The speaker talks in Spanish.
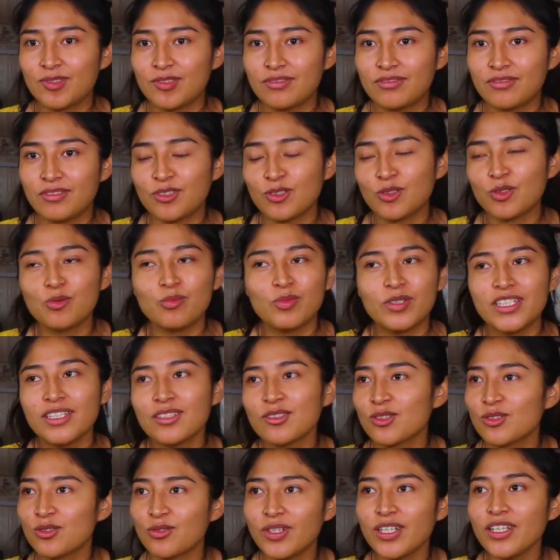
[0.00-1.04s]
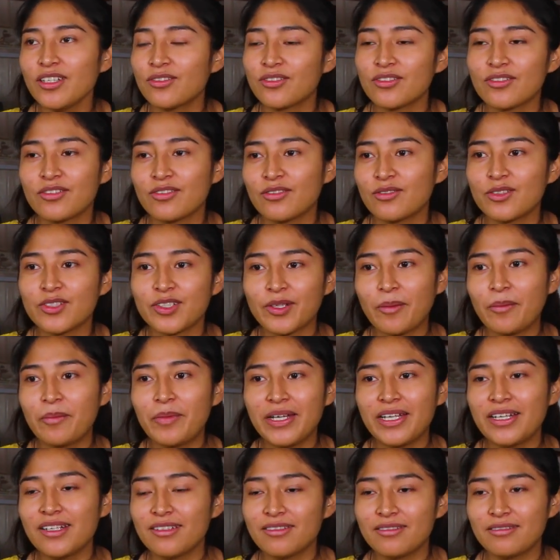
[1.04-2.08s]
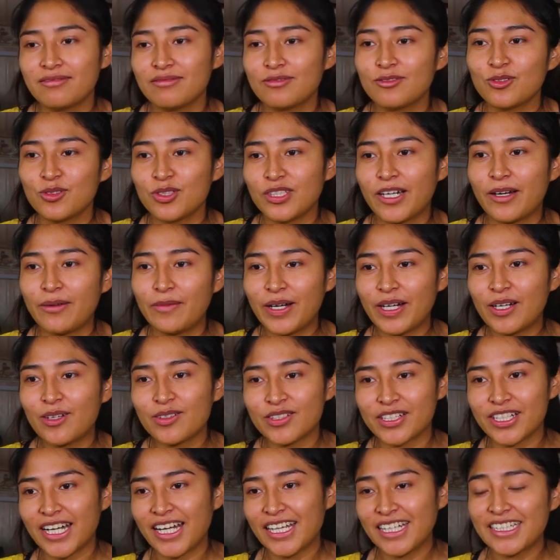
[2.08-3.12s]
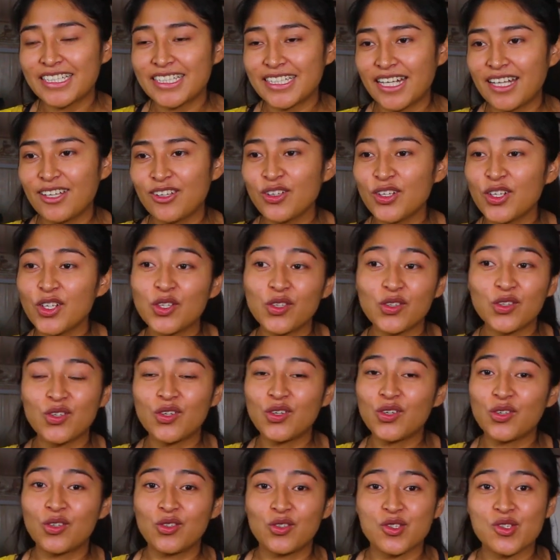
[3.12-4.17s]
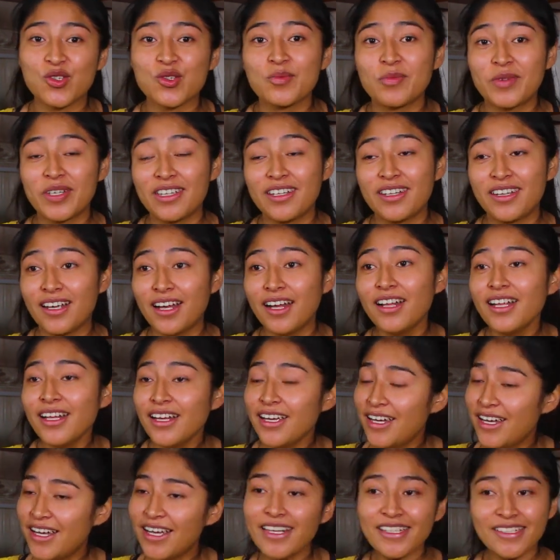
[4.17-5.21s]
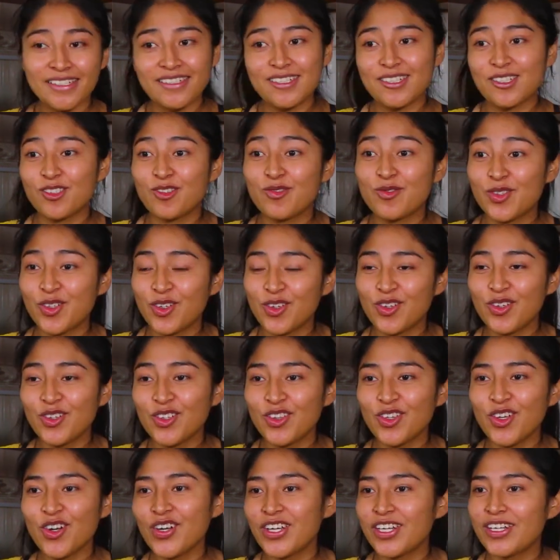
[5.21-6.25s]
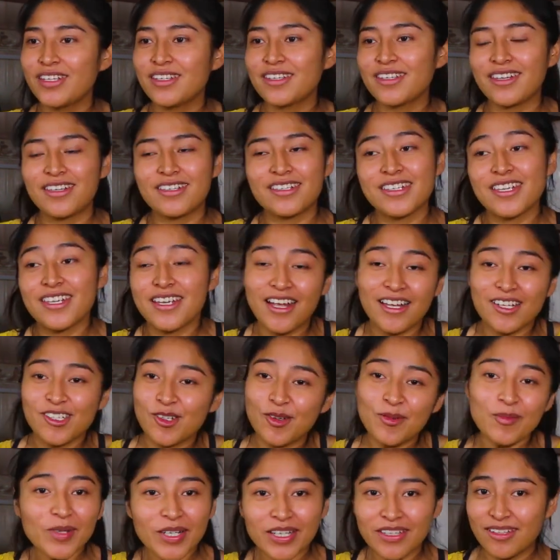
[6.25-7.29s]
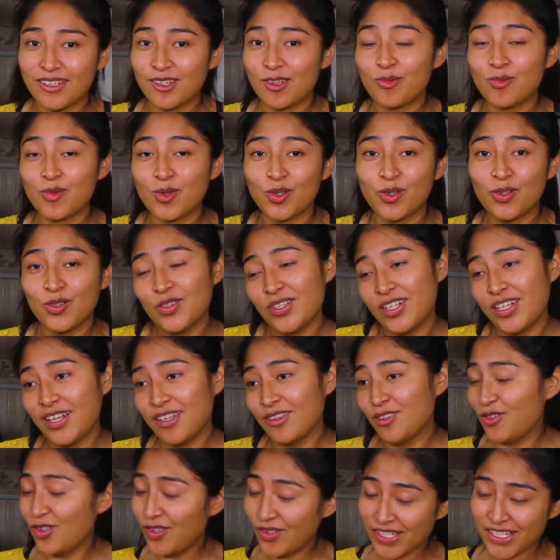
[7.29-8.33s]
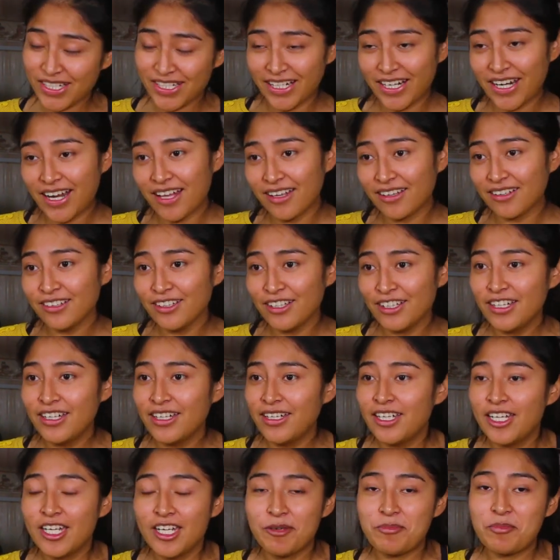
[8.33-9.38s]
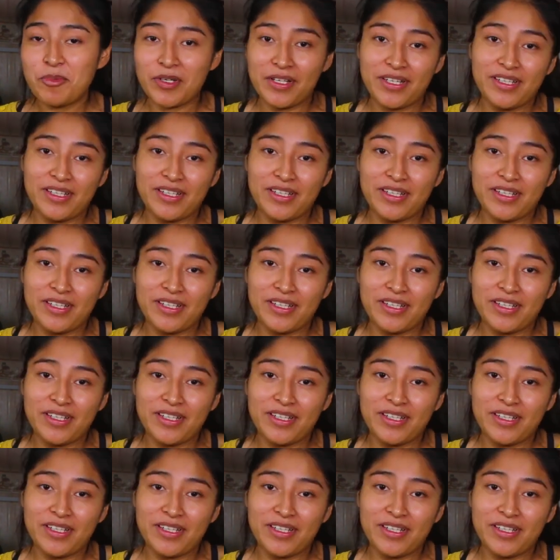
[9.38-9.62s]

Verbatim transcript: o cumplir tus sueños, o sea, ver tu trabajo realizado y que otro lo consume te diga, este es tu producto y se asombren de tu producto y digan, tú lo has creado porque